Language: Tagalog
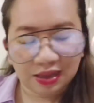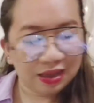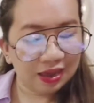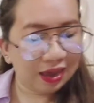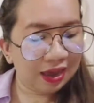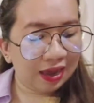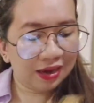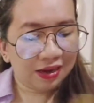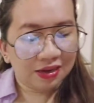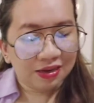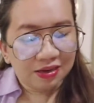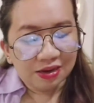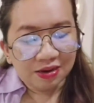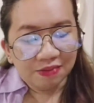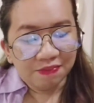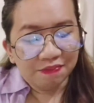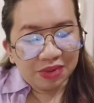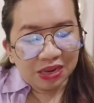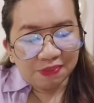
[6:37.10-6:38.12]
And
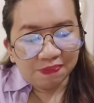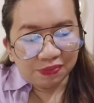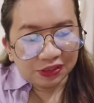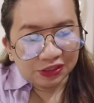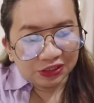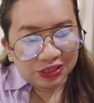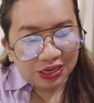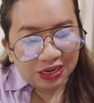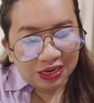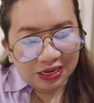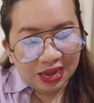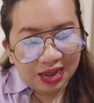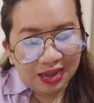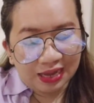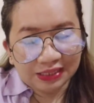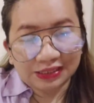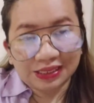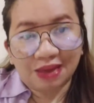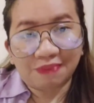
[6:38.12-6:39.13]
me personally
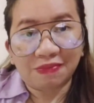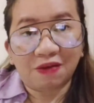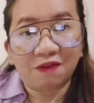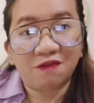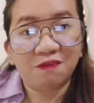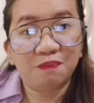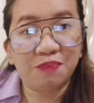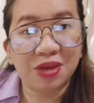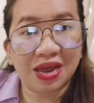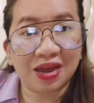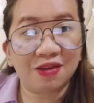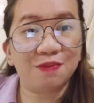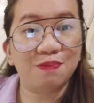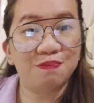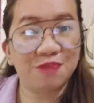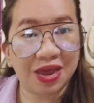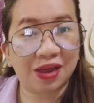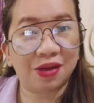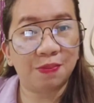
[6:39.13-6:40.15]
guys, I'm a big,
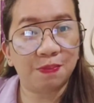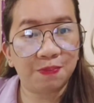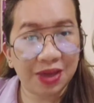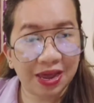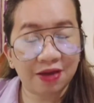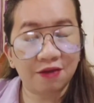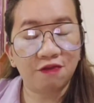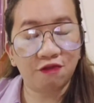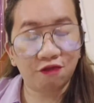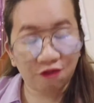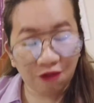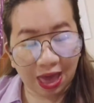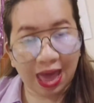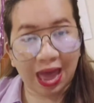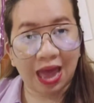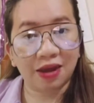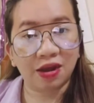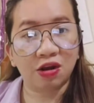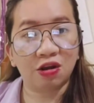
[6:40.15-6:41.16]
big, big
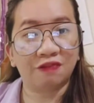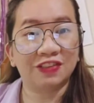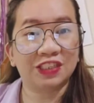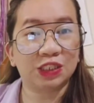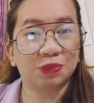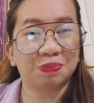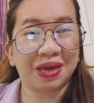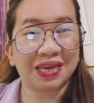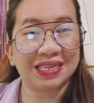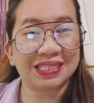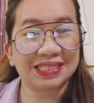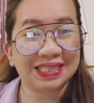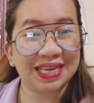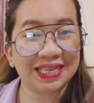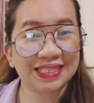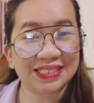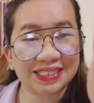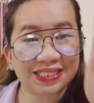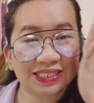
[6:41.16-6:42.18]
fan of
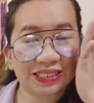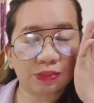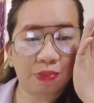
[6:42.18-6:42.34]
spices.